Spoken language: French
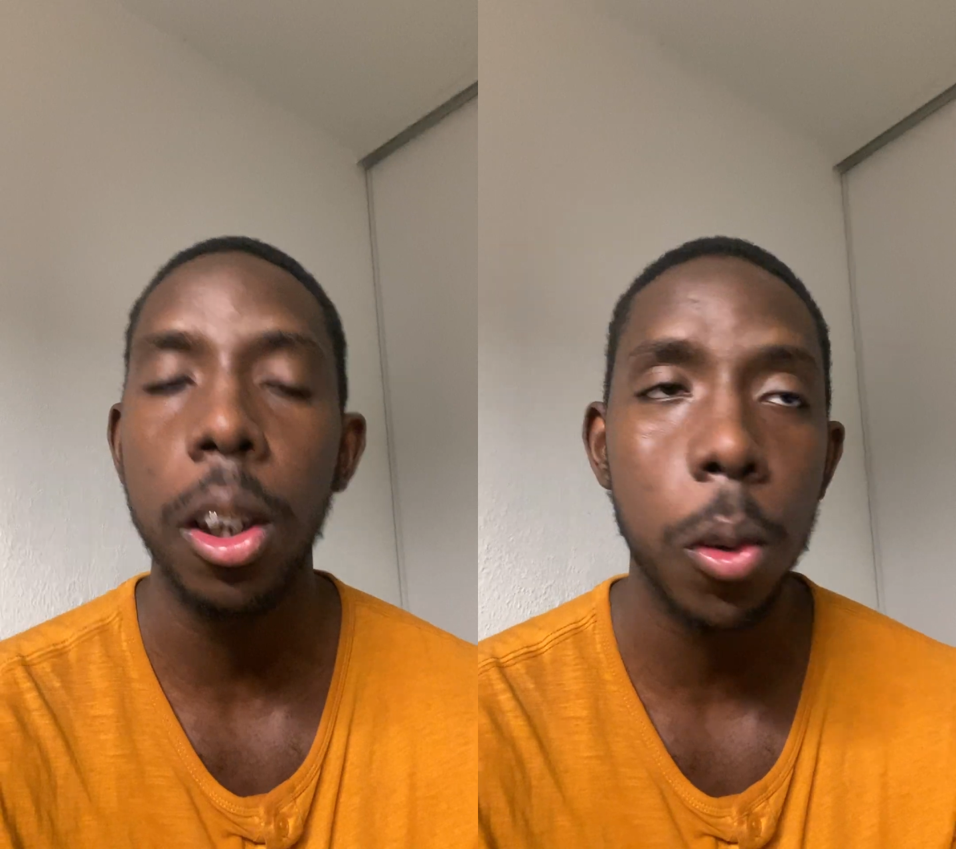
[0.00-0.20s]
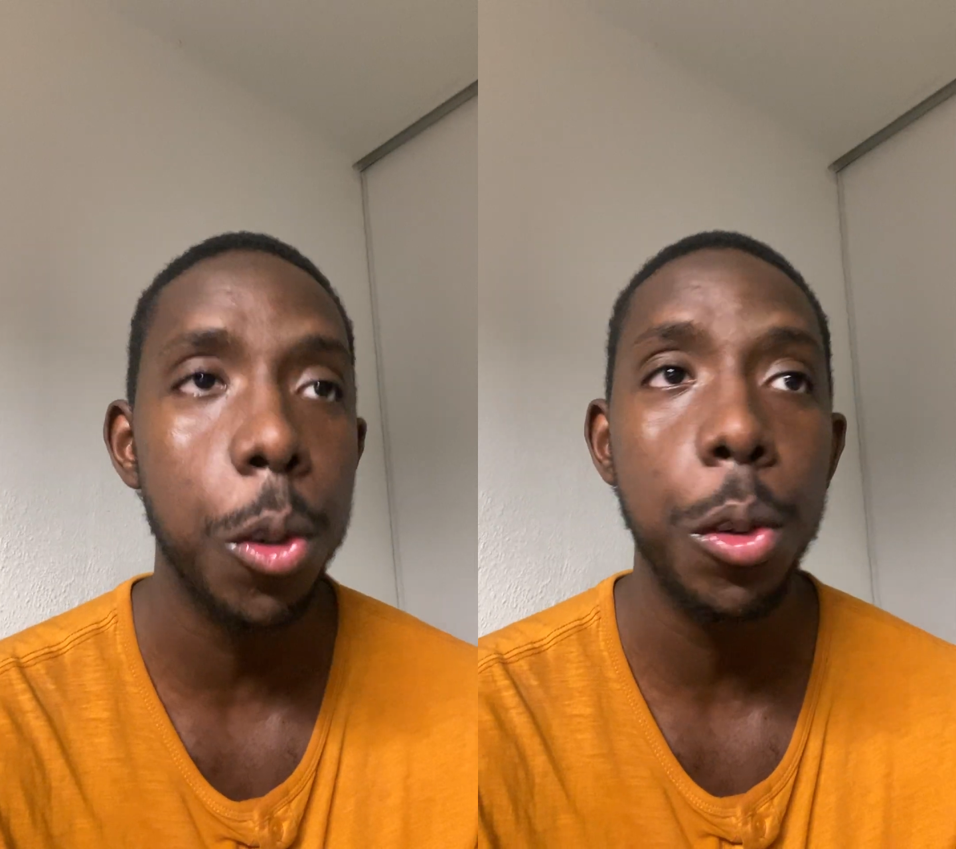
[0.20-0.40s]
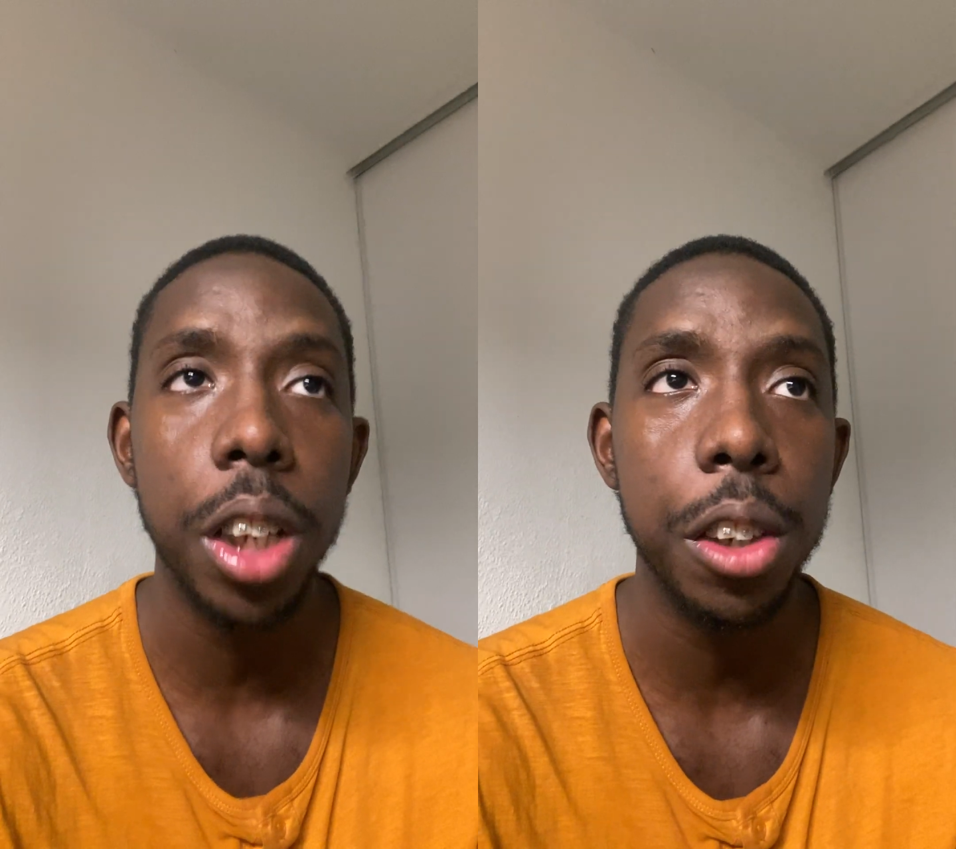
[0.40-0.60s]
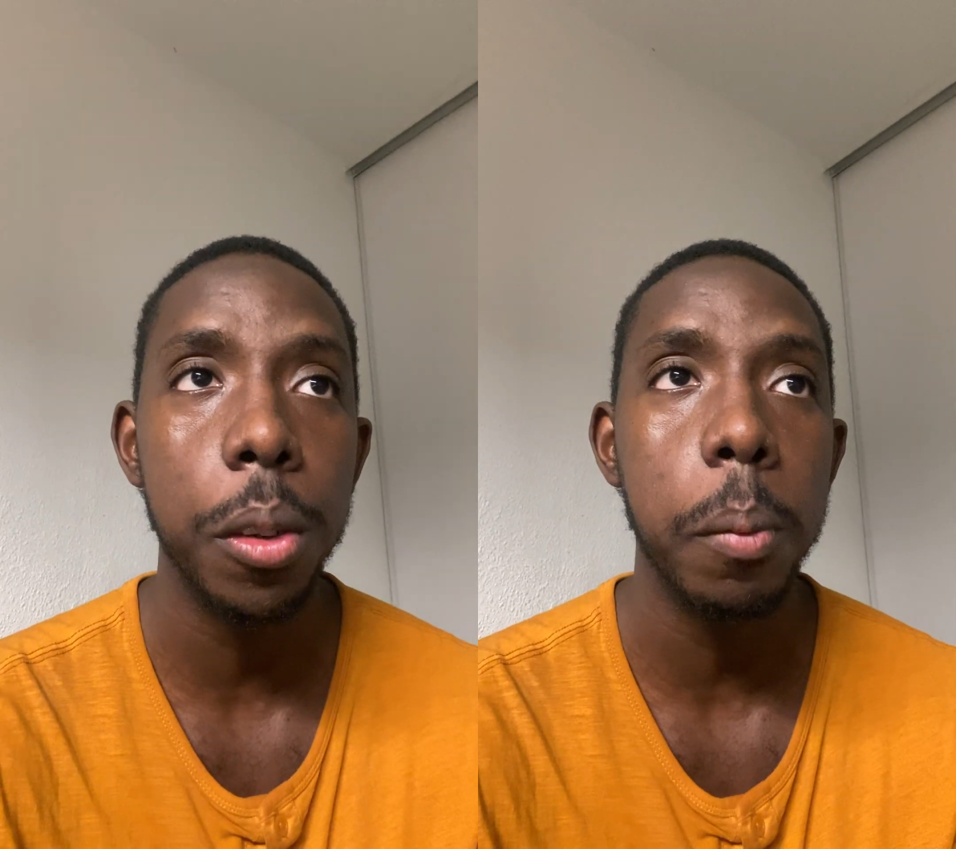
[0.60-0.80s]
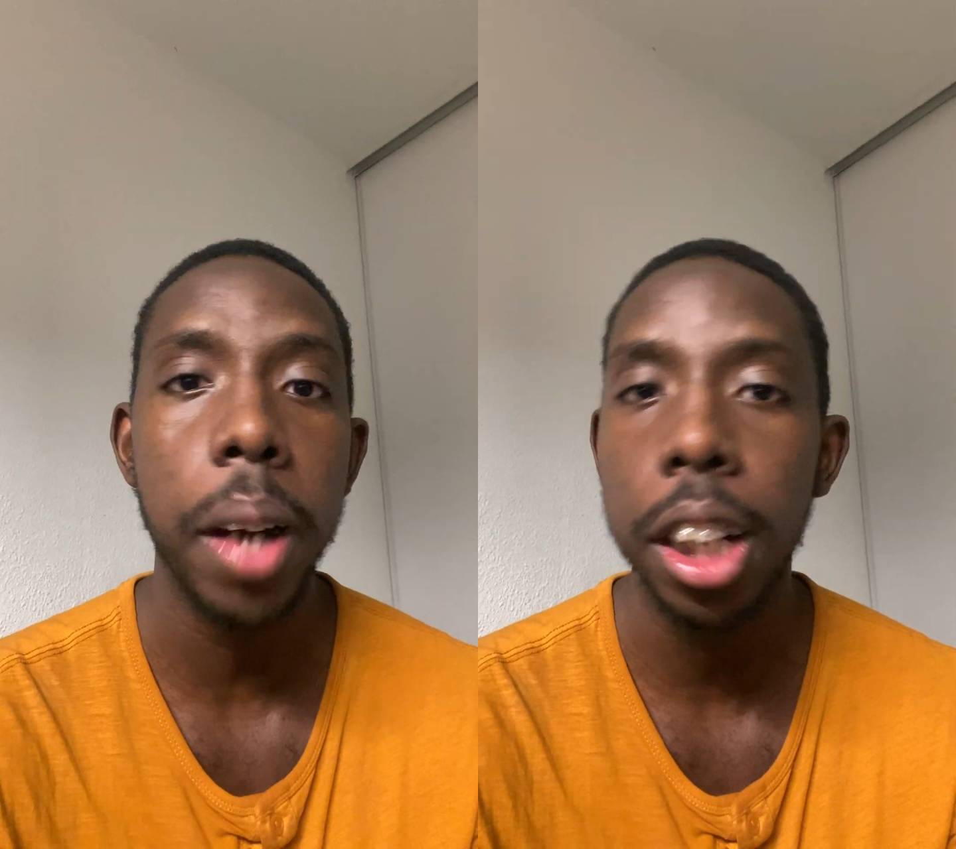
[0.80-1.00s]

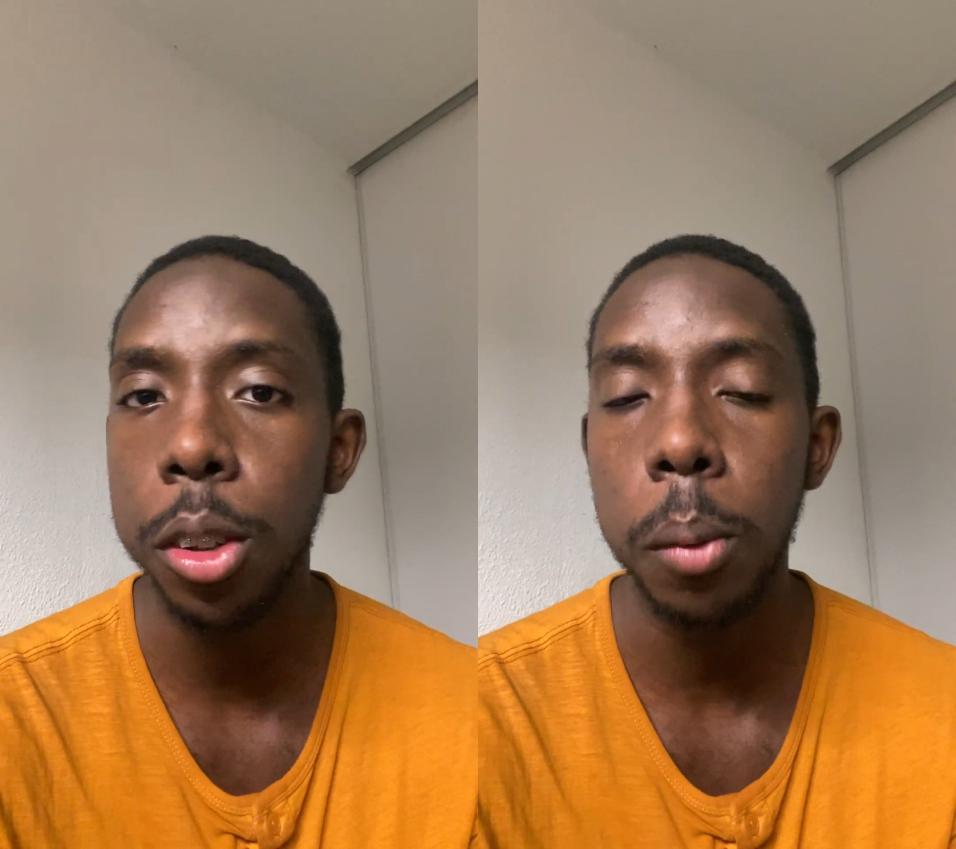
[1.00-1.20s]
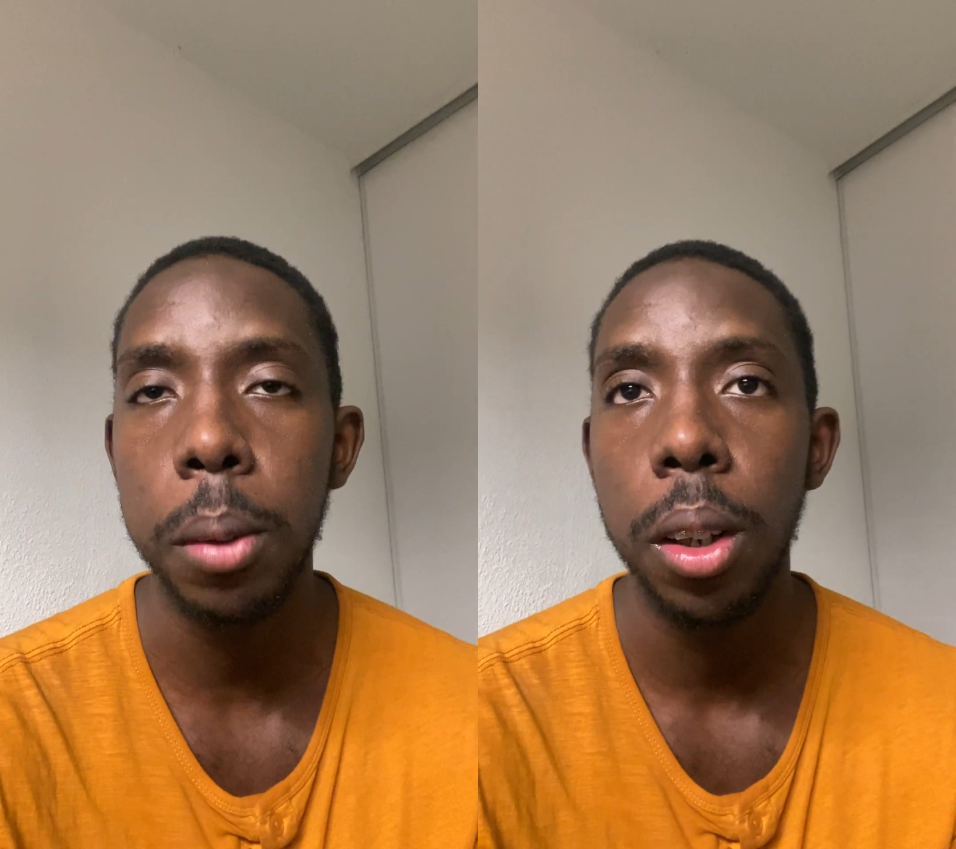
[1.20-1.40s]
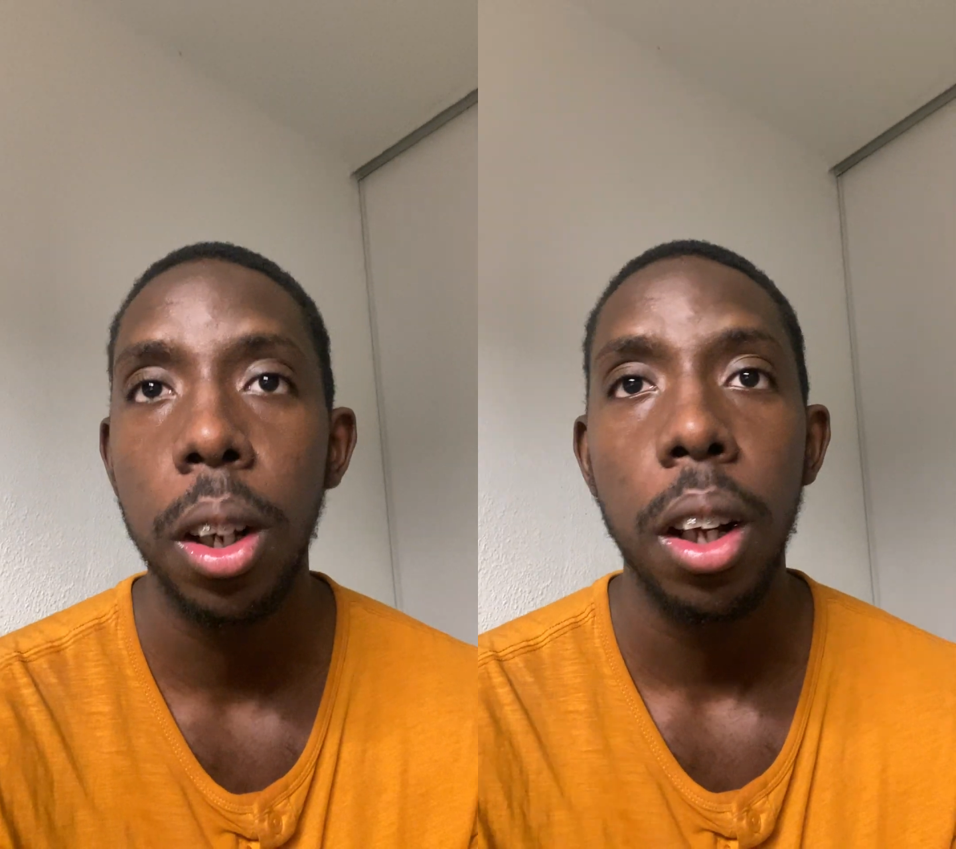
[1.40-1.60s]
consultation, par exemple.